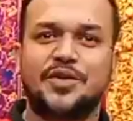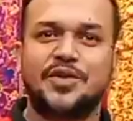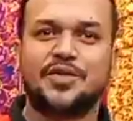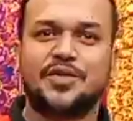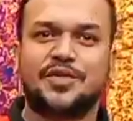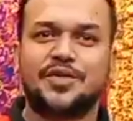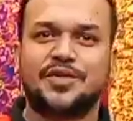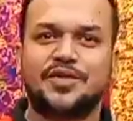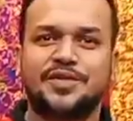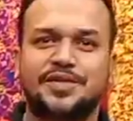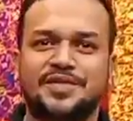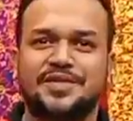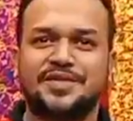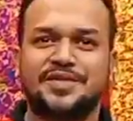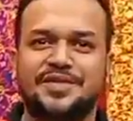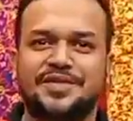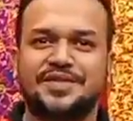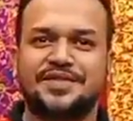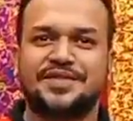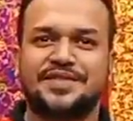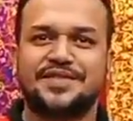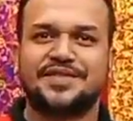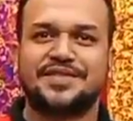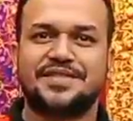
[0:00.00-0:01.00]
তো
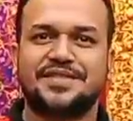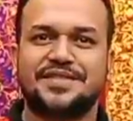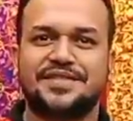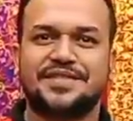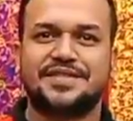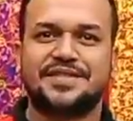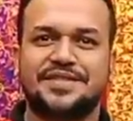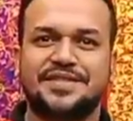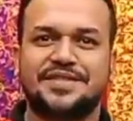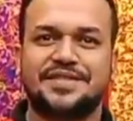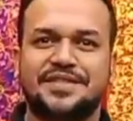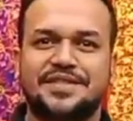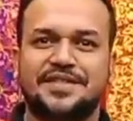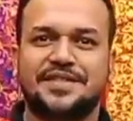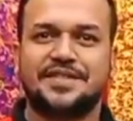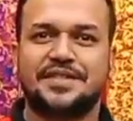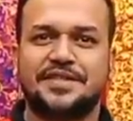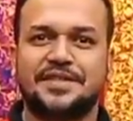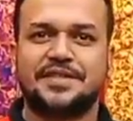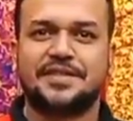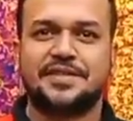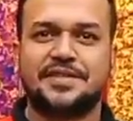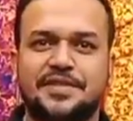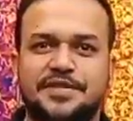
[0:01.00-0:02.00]
আলহামদুলিল্লাহ ভাই আমি ভালো আছি ভাই
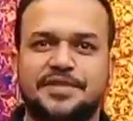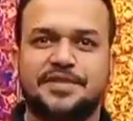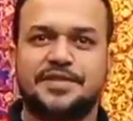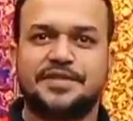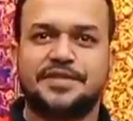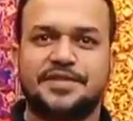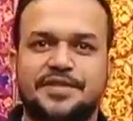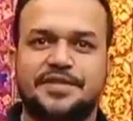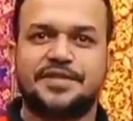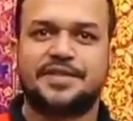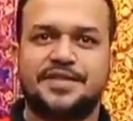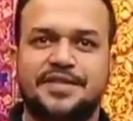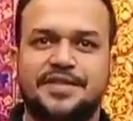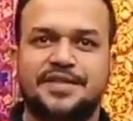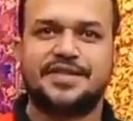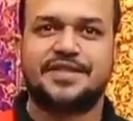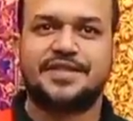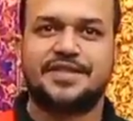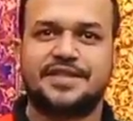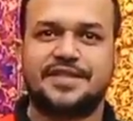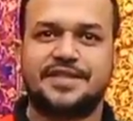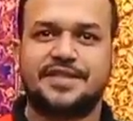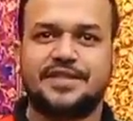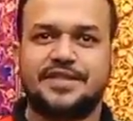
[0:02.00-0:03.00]
আপনাদের সবে আসতে হবে
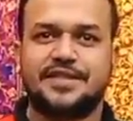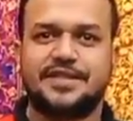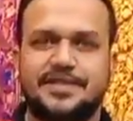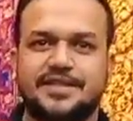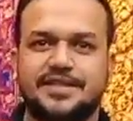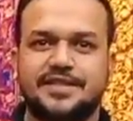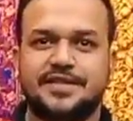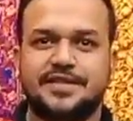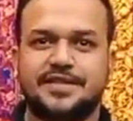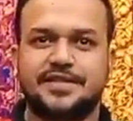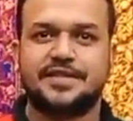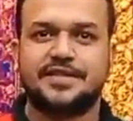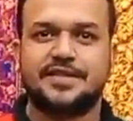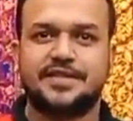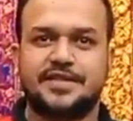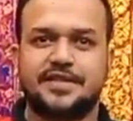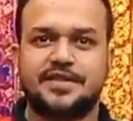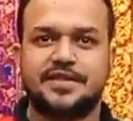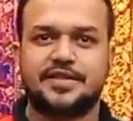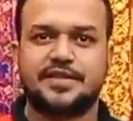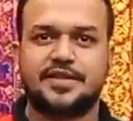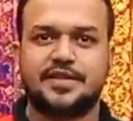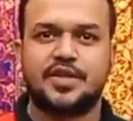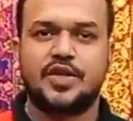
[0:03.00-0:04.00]
বাংলাদেশের যে কোনো প্রান্ত থেকে
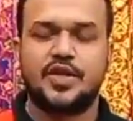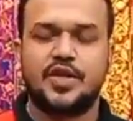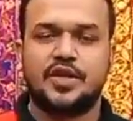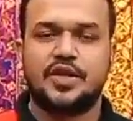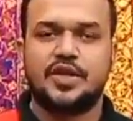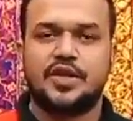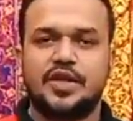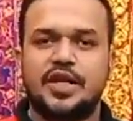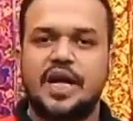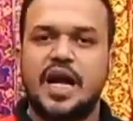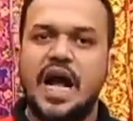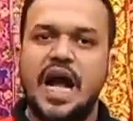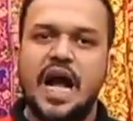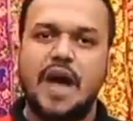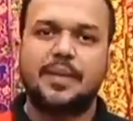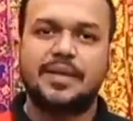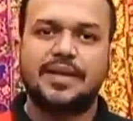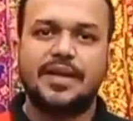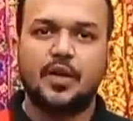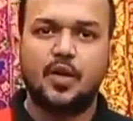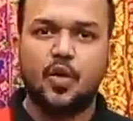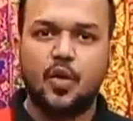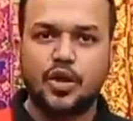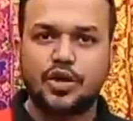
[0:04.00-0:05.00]
কিভাবে আসতে হবে
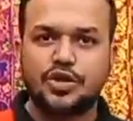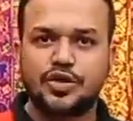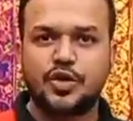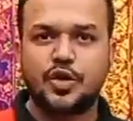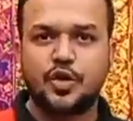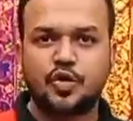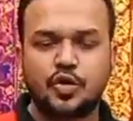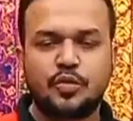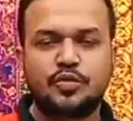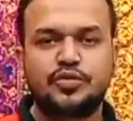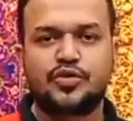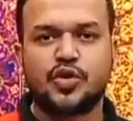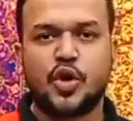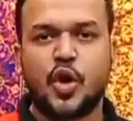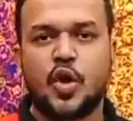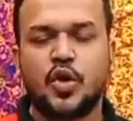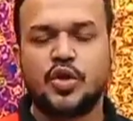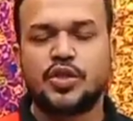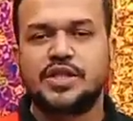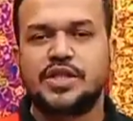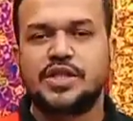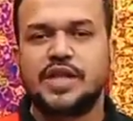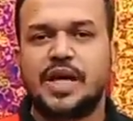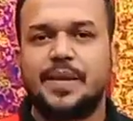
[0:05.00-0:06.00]
আমাদের লোকেশনটা খুব
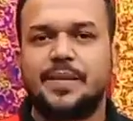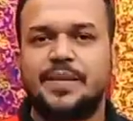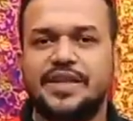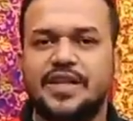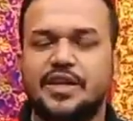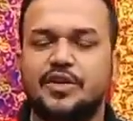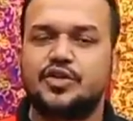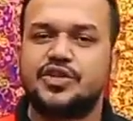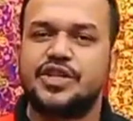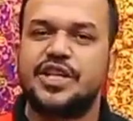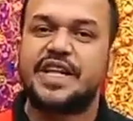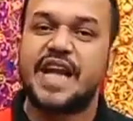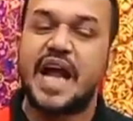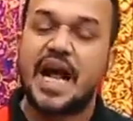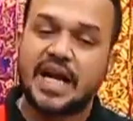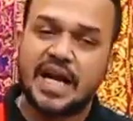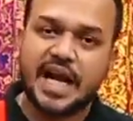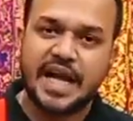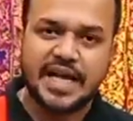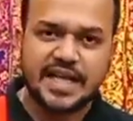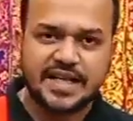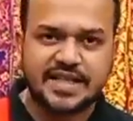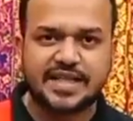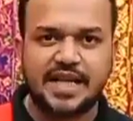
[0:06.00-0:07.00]
সহজ আমাদের হচ্ছে
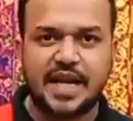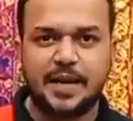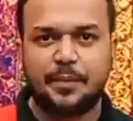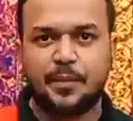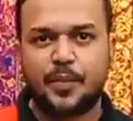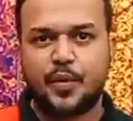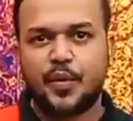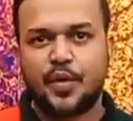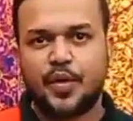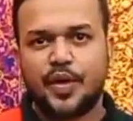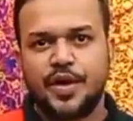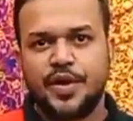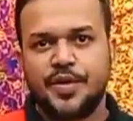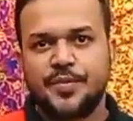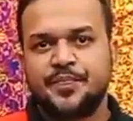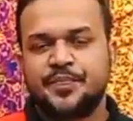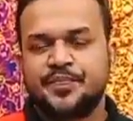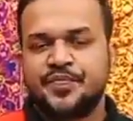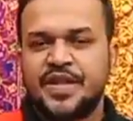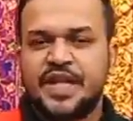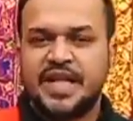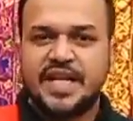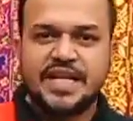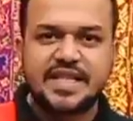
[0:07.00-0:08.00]
ঢাকা ইসলামপুর
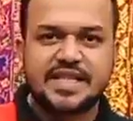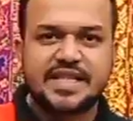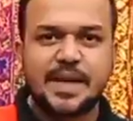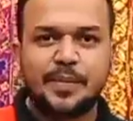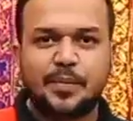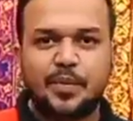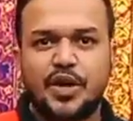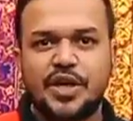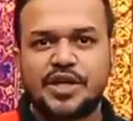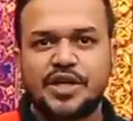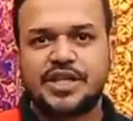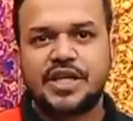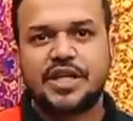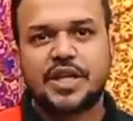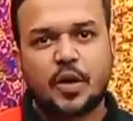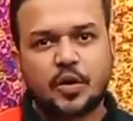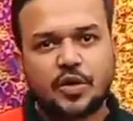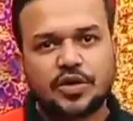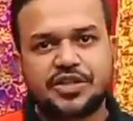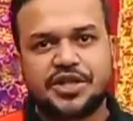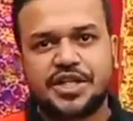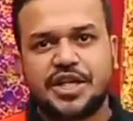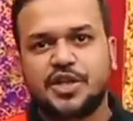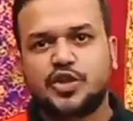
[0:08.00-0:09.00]
ইসলামপুরে এসে
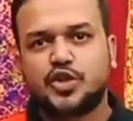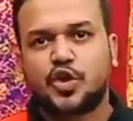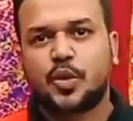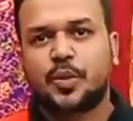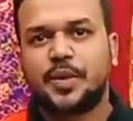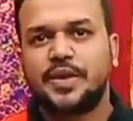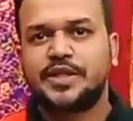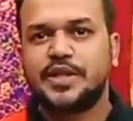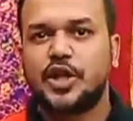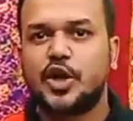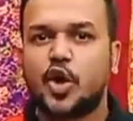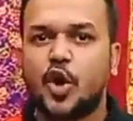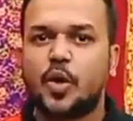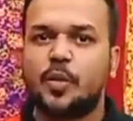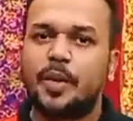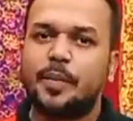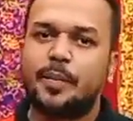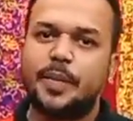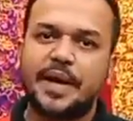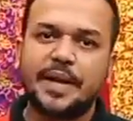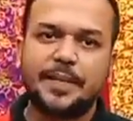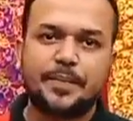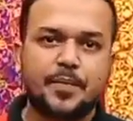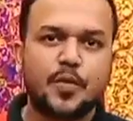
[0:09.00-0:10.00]
কাউকে জিজ্ঞেস করবেন যে
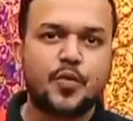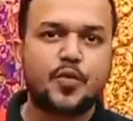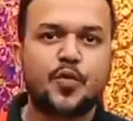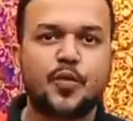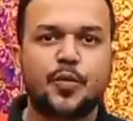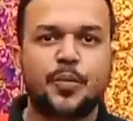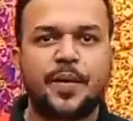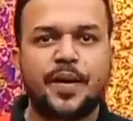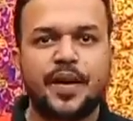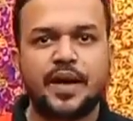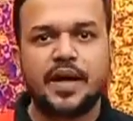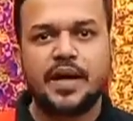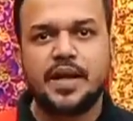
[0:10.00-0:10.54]
নবাববাড়ি পুকুর